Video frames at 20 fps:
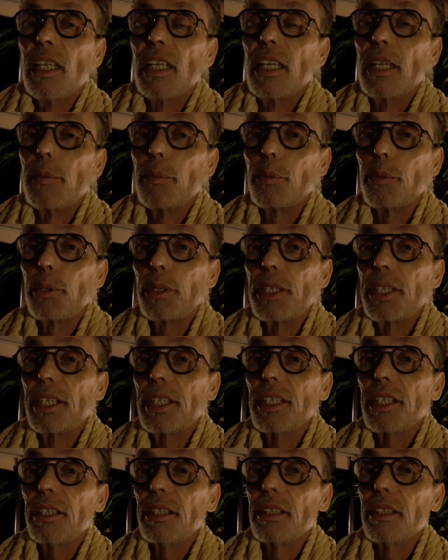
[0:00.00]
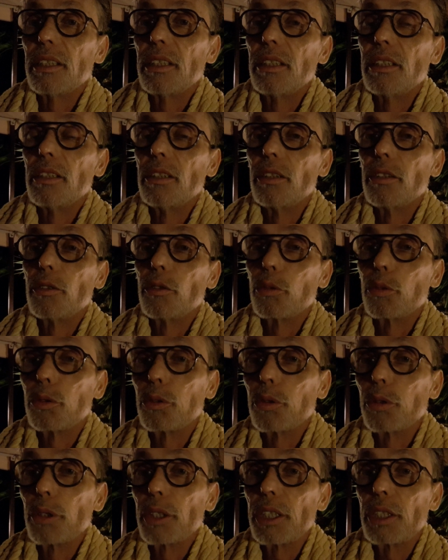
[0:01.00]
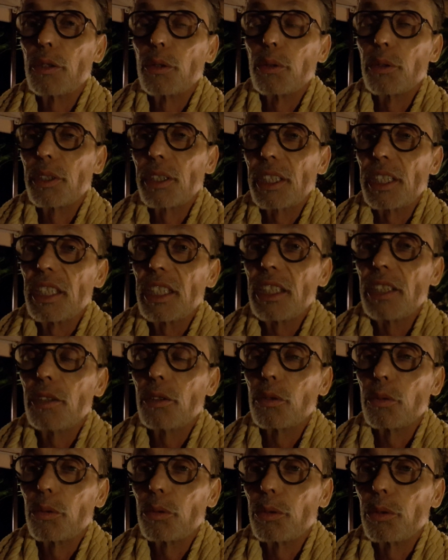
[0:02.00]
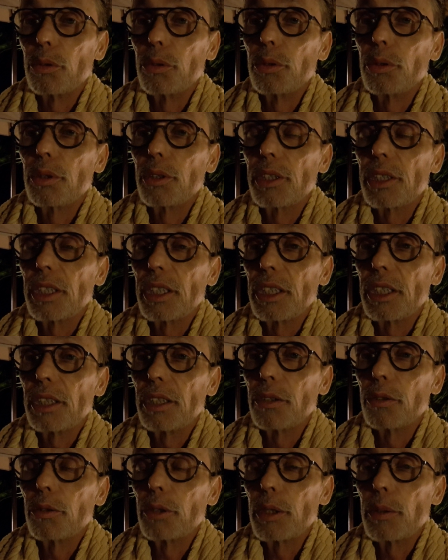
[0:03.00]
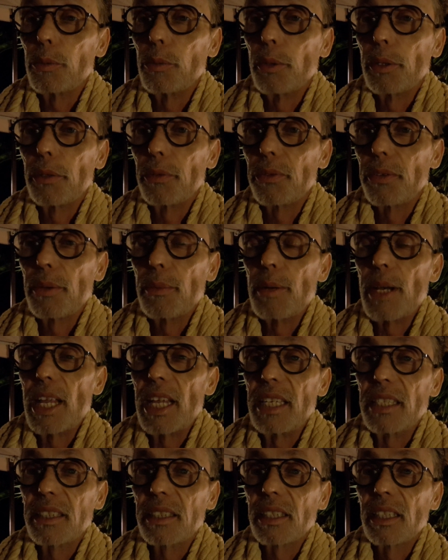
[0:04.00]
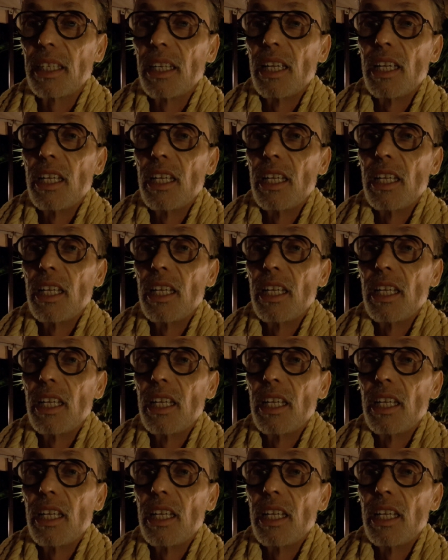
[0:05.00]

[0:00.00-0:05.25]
Et puis, euh, tous ceux qui sont tristes, tous ceux qui ont des moments de faiblesse,